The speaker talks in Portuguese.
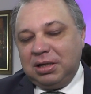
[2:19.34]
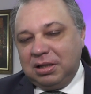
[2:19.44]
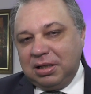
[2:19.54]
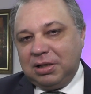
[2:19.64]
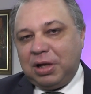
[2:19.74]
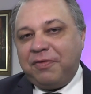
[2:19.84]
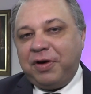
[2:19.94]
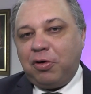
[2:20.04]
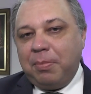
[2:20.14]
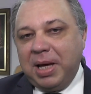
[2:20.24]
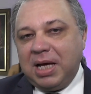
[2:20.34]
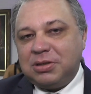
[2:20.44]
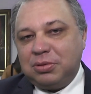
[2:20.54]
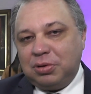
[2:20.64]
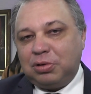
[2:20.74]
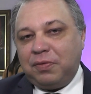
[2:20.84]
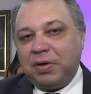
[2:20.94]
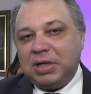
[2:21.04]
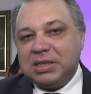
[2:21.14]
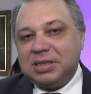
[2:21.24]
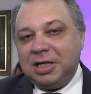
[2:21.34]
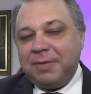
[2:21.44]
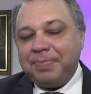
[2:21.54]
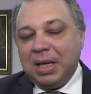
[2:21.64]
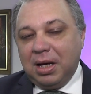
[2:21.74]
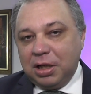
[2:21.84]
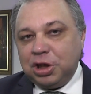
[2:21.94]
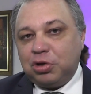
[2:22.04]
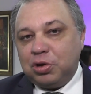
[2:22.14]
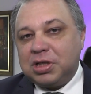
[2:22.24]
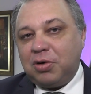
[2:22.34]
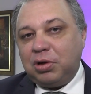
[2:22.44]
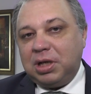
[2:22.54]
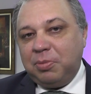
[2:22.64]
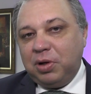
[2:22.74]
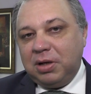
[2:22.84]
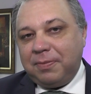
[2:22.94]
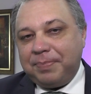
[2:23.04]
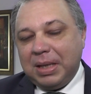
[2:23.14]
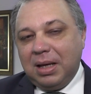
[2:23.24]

e da Fé Comércio, do Dr. Valdeci e de todos que contribuíram.